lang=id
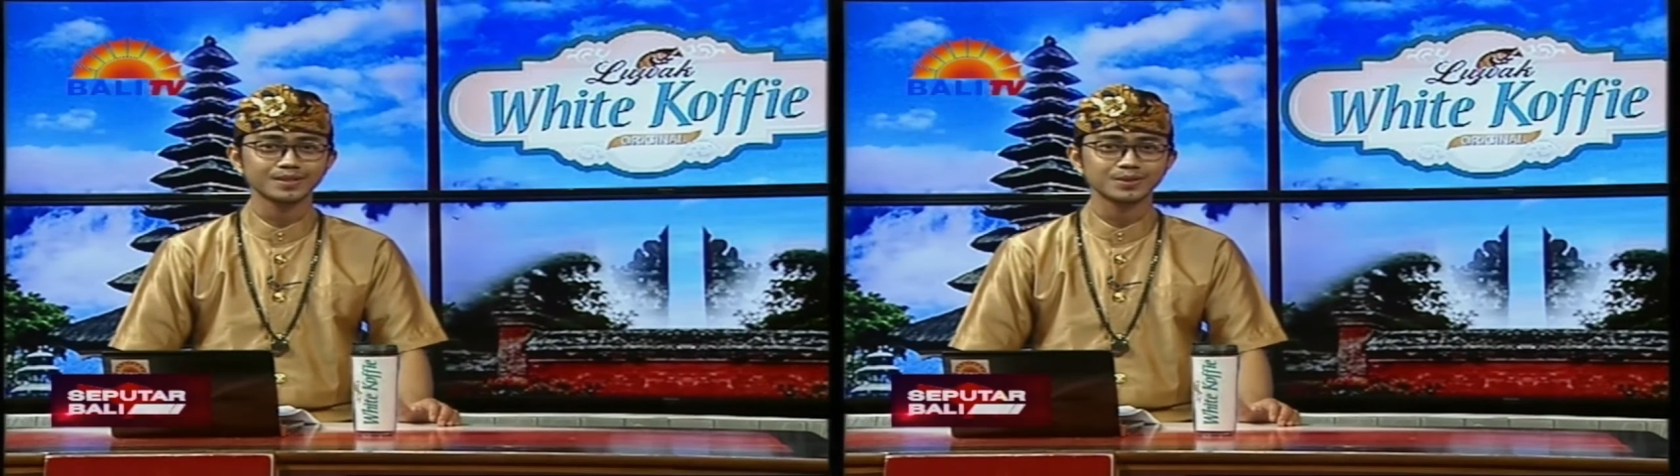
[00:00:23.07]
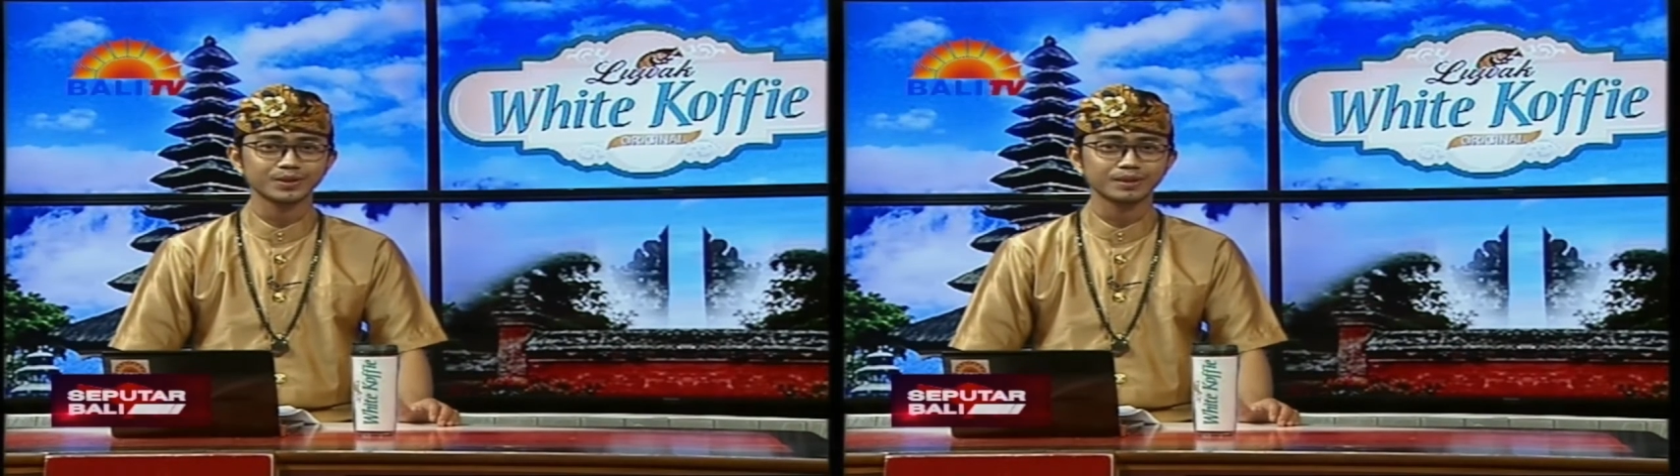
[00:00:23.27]

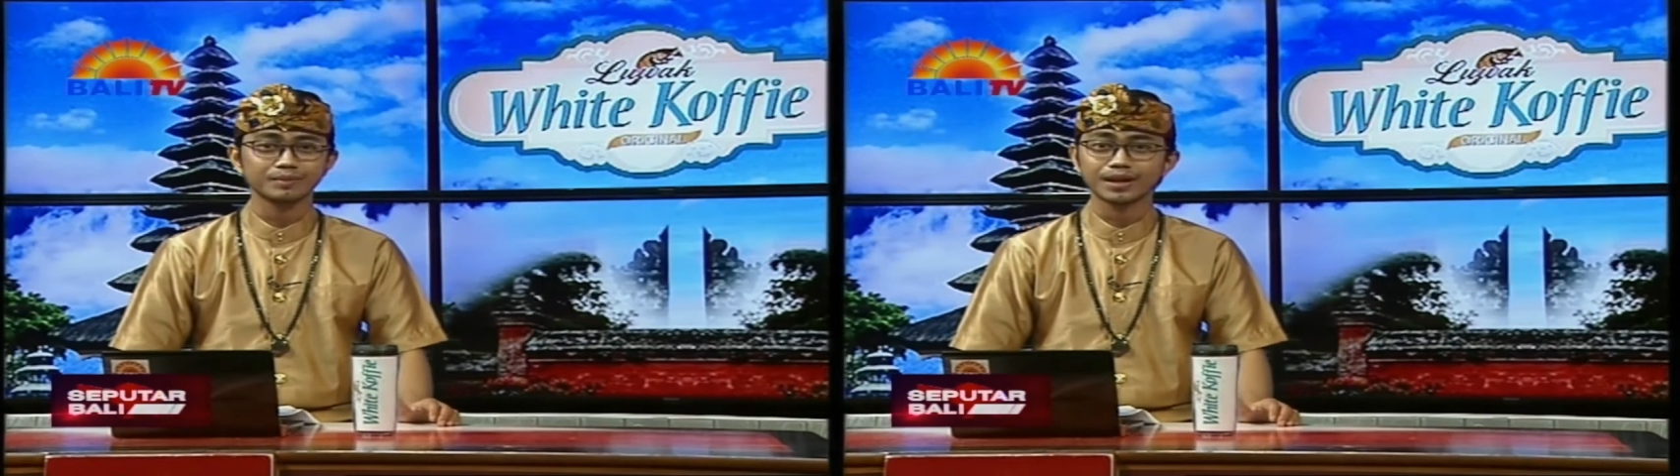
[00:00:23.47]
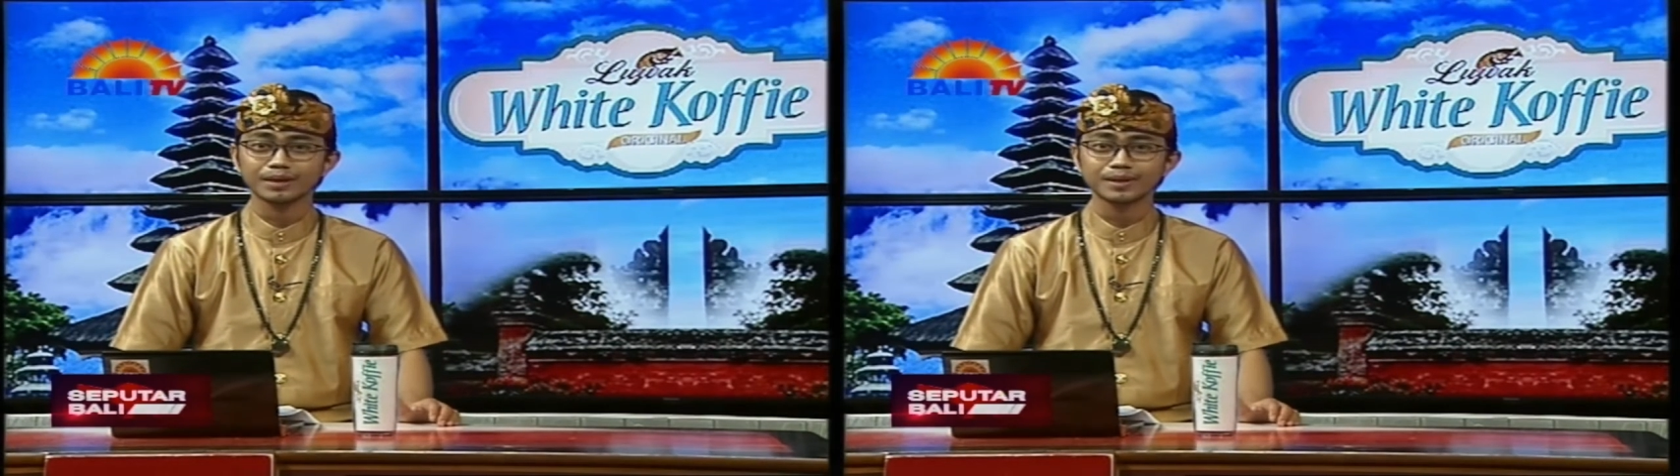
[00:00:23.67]

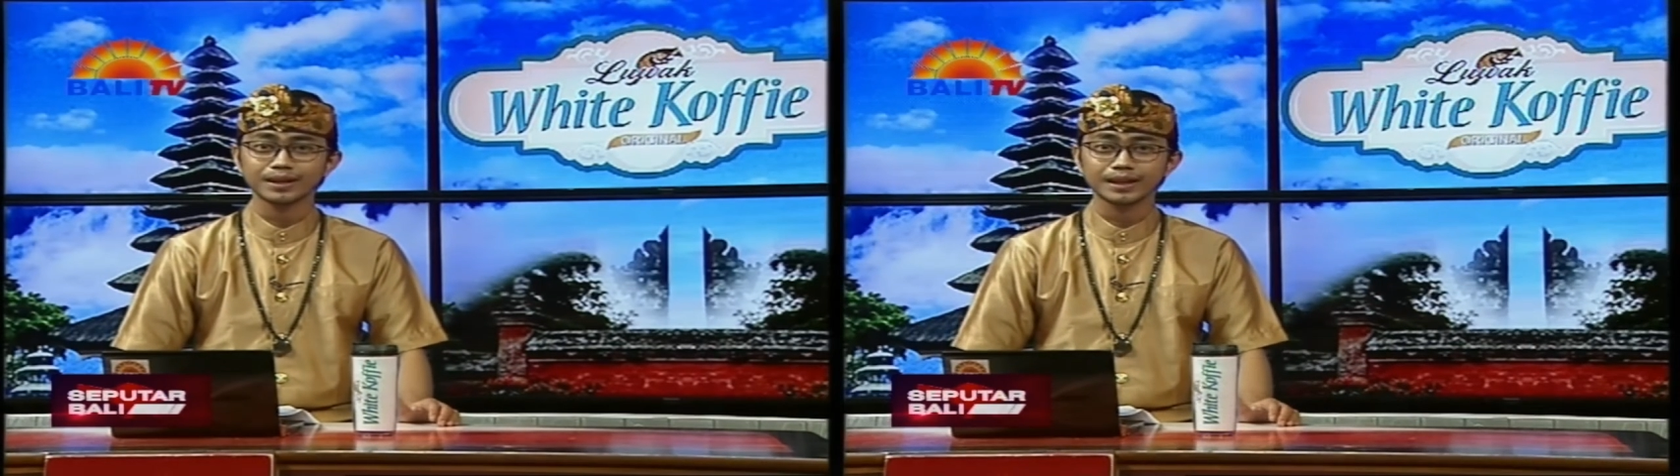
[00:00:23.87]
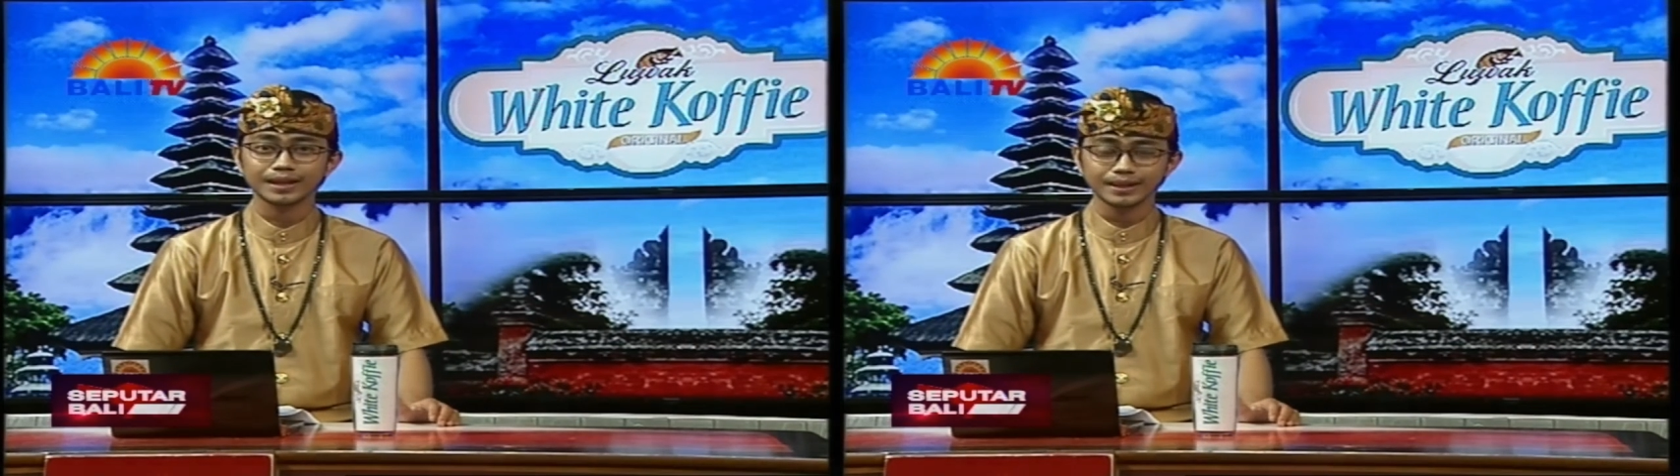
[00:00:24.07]
nasional
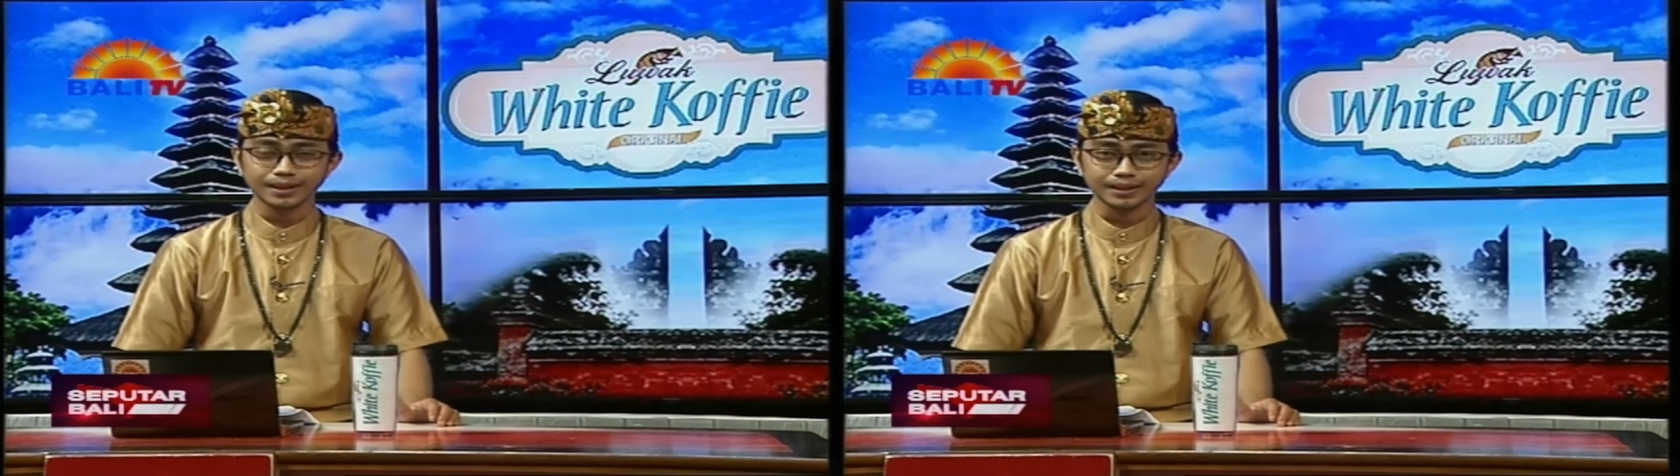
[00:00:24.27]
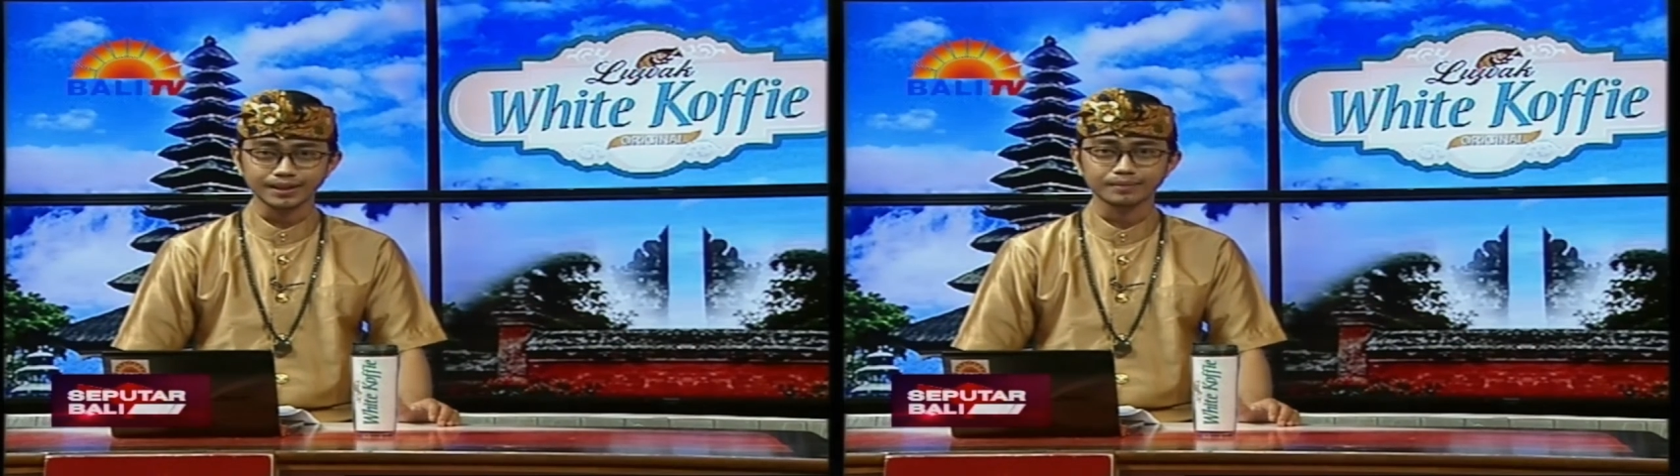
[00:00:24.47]
mengalami
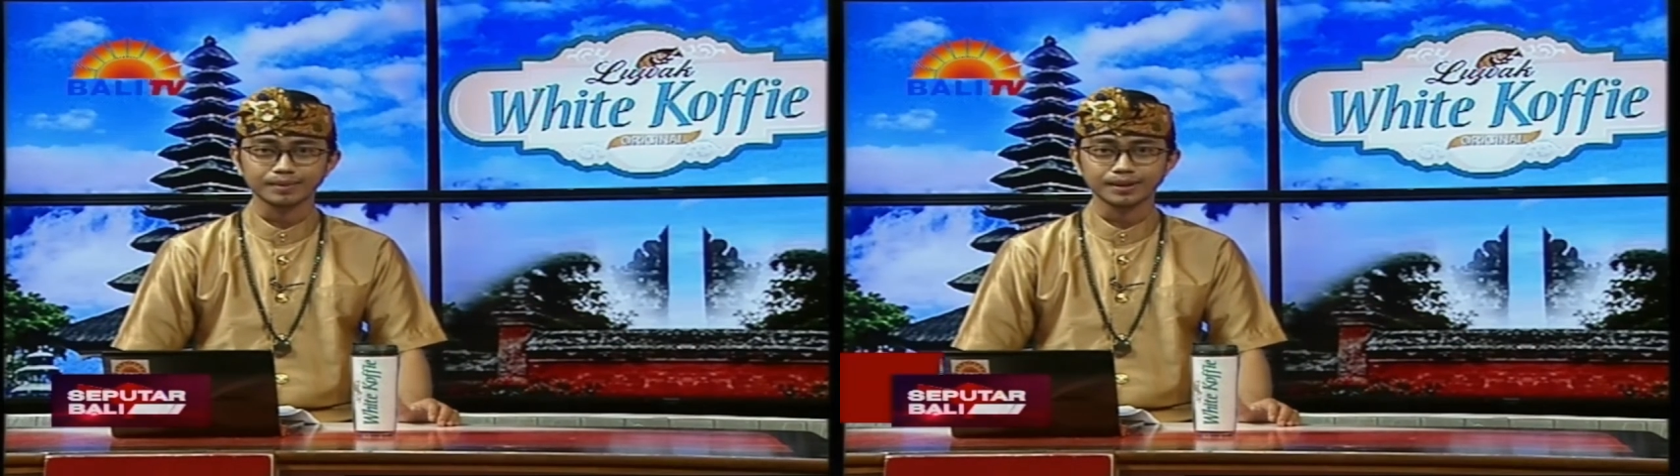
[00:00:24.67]
kenaikan.